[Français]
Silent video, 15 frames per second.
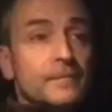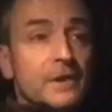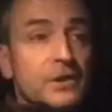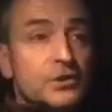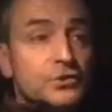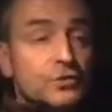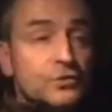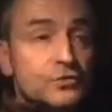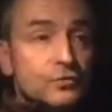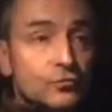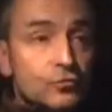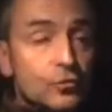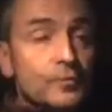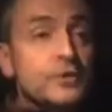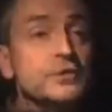les gens
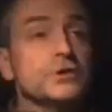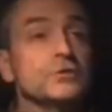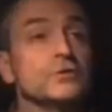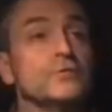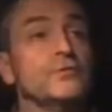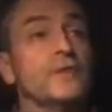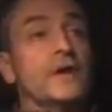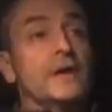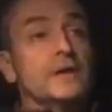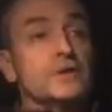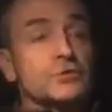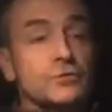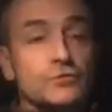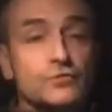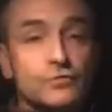sont obligés de le faire, les
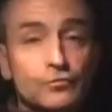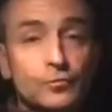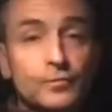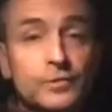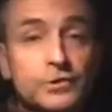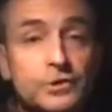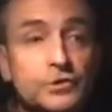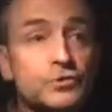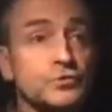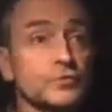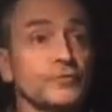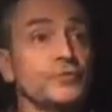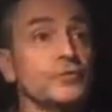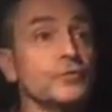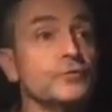gens sont obligés de
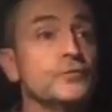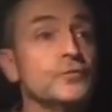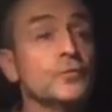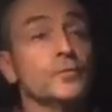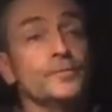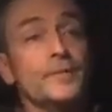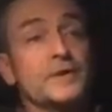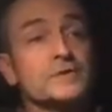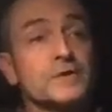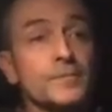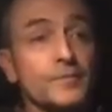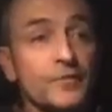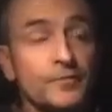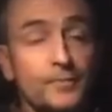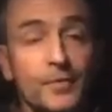chauffer au fuel parce
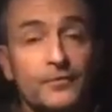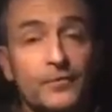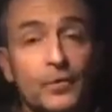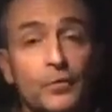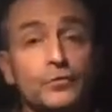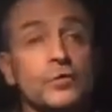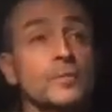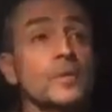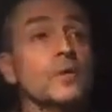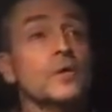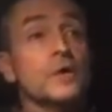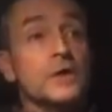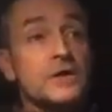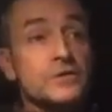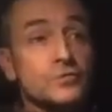qu'ils peuvent pas faire autrement,
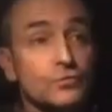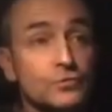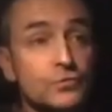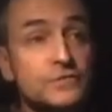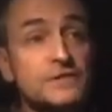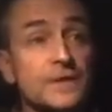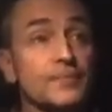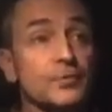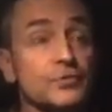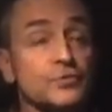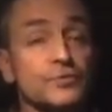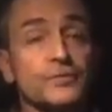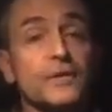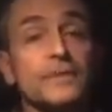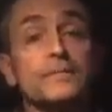ils ont que ça pour
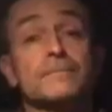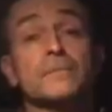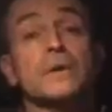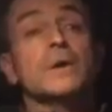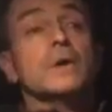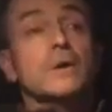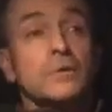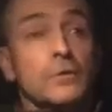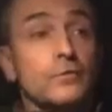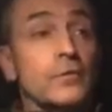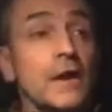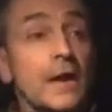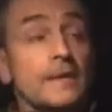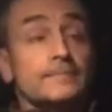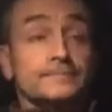chauffer. Donc
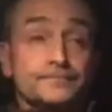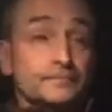voilà,